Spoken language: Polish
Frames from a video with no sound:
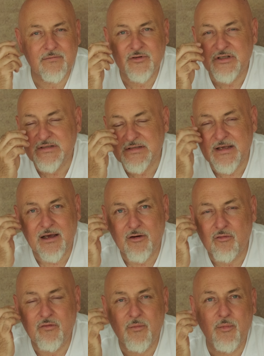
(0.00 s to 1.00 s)
wszystkie
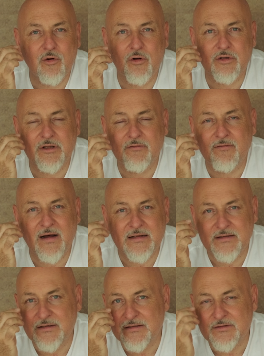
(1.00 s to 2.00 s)
uwypuklone
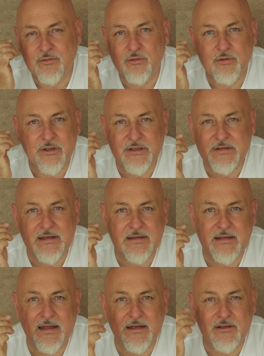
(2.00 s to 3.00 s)
wady skóry i tak
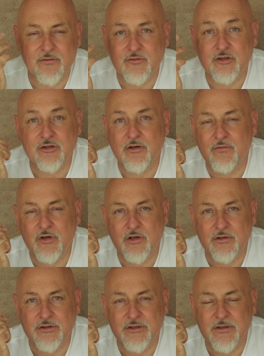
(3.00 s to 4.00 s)
dalej, to wszystko
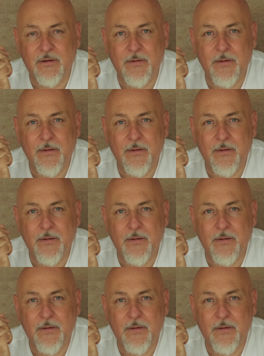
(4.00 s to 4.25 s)
wychodzi.